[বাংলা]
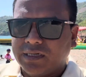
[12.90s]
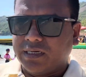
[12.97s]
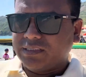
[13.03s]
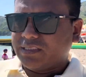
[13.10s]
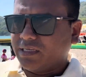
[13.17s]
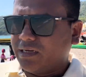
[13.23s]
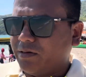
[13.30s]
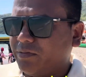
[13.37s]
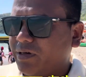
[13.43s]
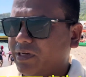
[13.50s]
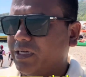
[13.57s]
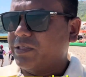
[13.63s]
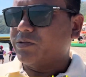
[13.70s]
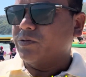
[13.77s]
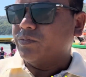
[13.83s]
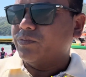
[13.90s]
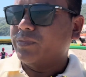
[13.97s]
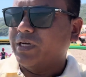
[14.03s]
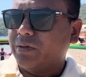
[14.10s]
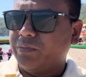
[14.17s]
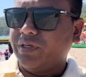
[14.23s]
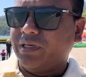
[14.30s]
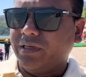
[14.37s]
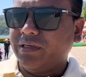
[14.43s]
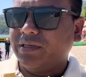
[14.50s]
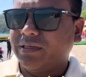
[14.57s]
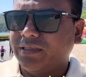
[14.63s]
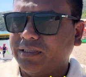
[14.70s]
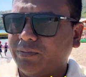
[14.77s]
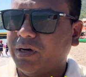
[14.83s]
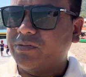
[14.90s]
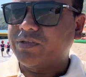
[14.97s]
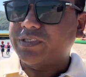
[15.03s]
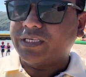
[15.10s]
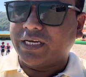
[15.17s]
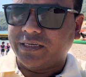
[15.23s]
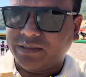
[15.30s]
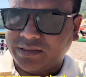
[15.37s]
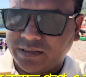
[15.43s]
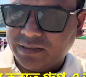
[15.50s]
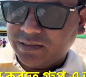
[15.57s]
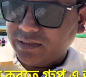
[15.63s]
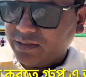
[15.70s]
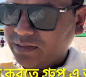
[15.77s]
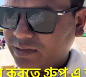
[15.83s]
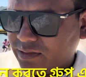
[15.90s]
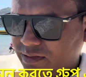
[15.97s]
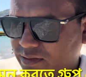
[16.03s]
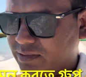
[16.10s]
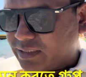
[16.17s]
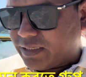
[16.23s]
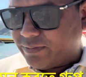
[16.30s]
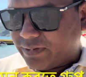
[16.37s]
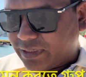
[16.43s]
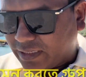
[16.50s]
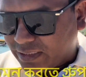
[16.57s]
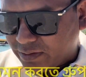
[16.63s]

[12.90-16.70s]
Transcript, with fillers: আসসালামু আলাইকুম আমি ইমাম হুসাইন ট্রাভেলার